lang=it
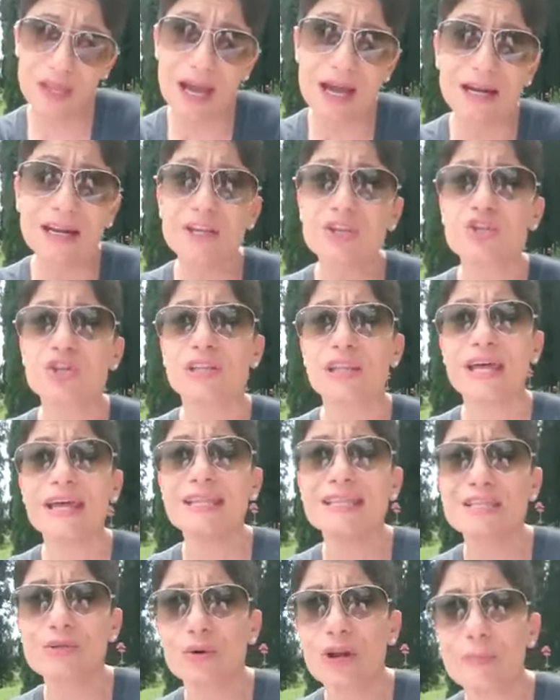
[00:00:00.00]
alle
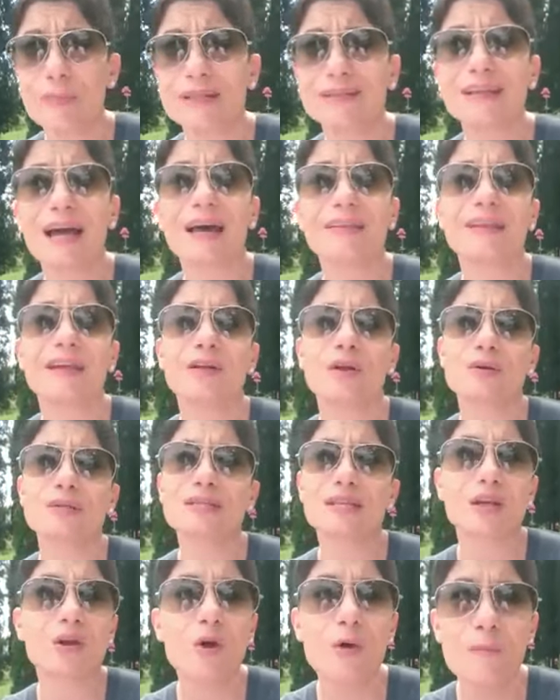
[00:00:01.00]
eccedenze o la metà dei
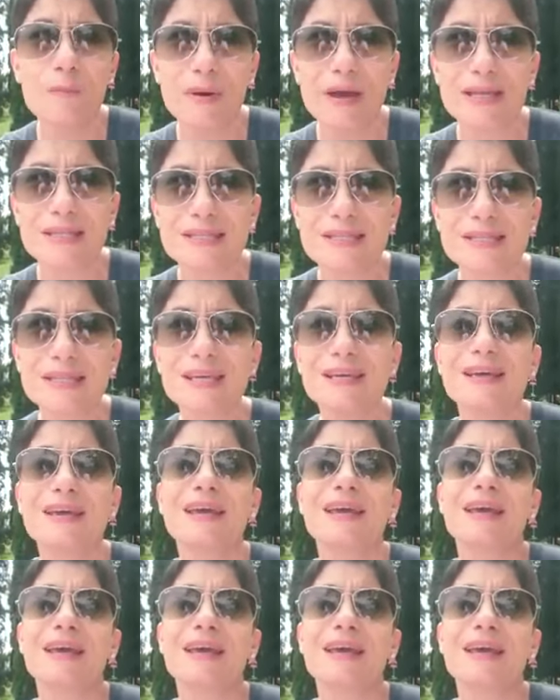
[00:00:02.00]
nostri compensi